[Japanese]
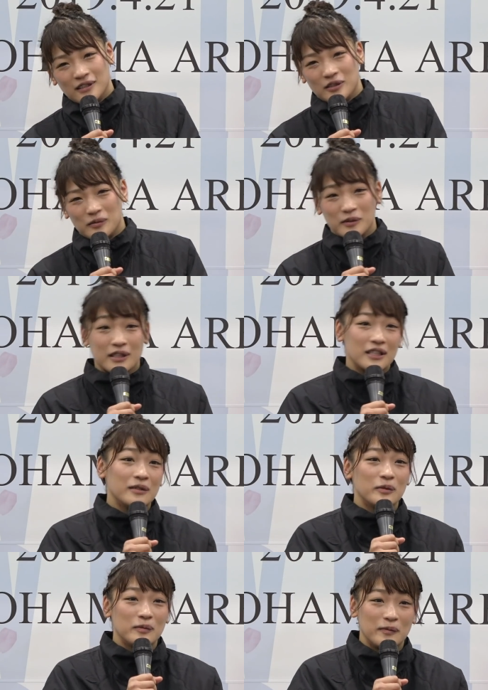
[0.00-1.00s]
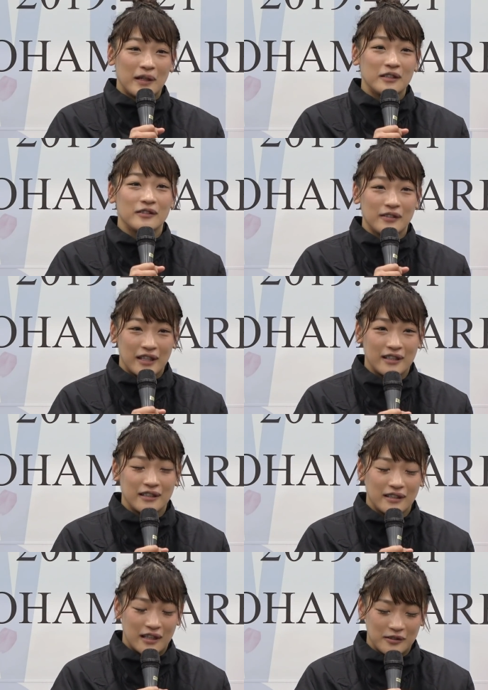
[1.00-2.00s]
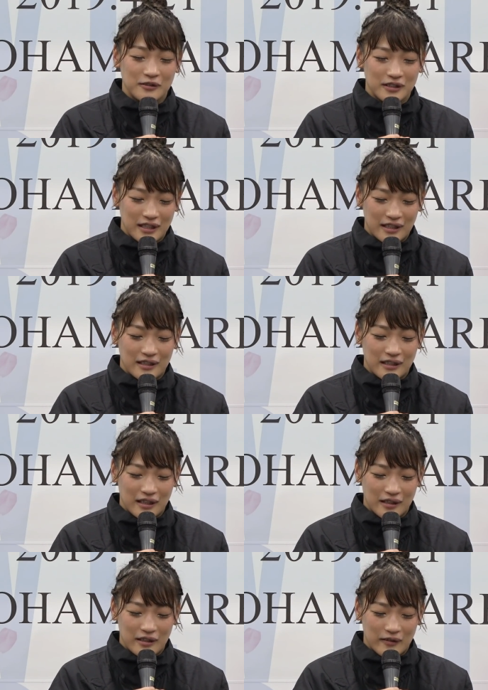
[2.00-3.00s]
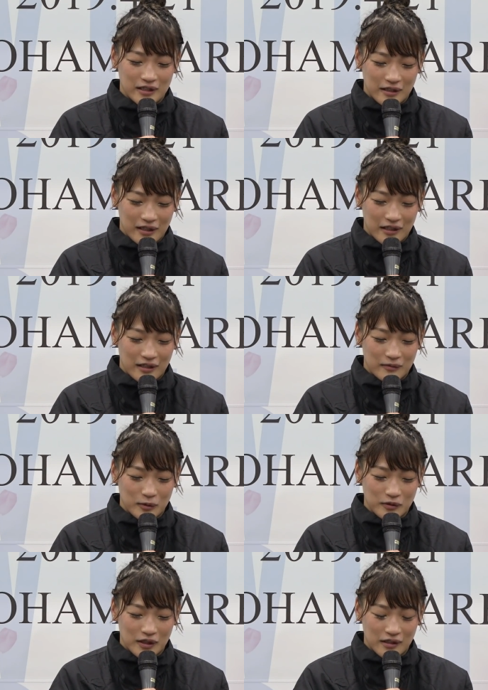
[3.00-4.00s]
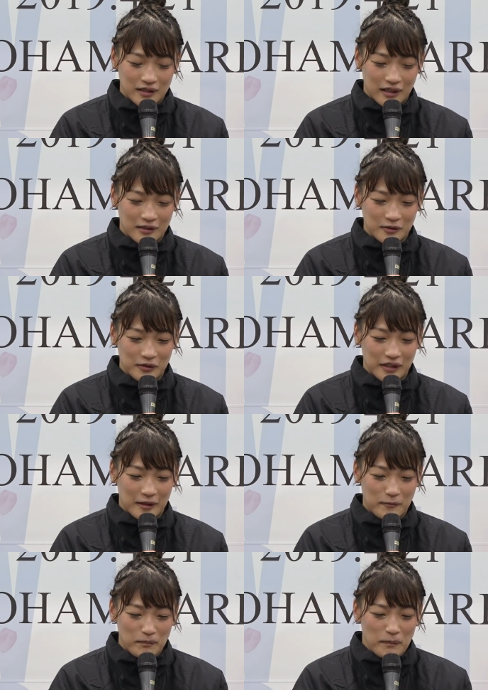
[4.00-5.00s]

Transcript: ちょっと難しい部分もあるのであるのでなんか寝技もたくさんあるので、